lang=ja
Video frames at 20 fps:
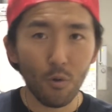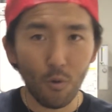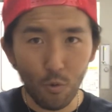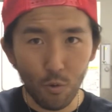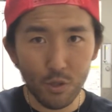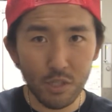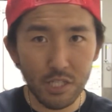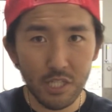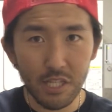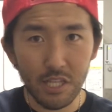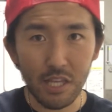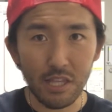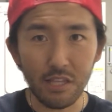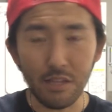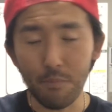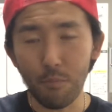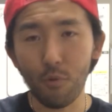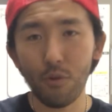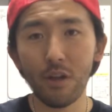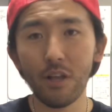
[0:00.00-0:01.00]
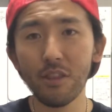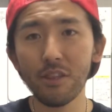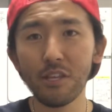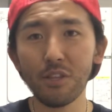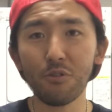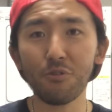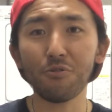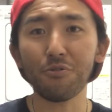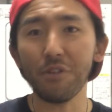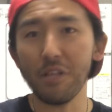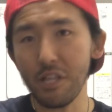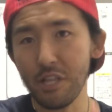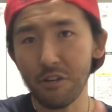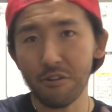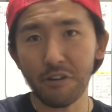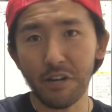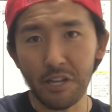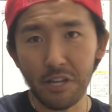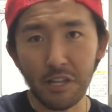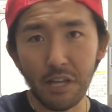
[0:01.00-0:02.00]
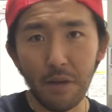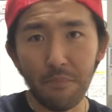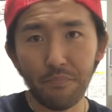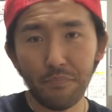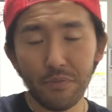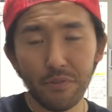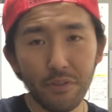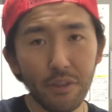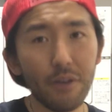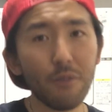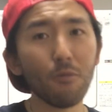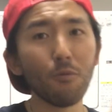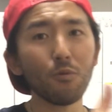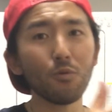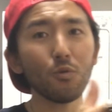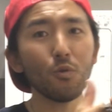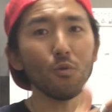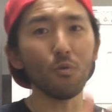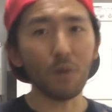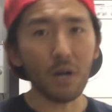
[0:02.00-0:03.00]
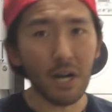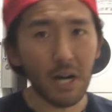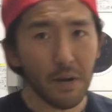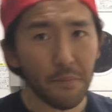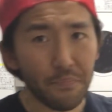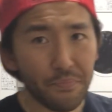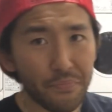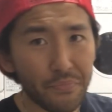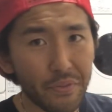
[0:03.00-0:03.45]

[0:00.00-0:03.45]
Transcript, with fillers: こっちでやってたボランティアのクリーニングがいらないってことは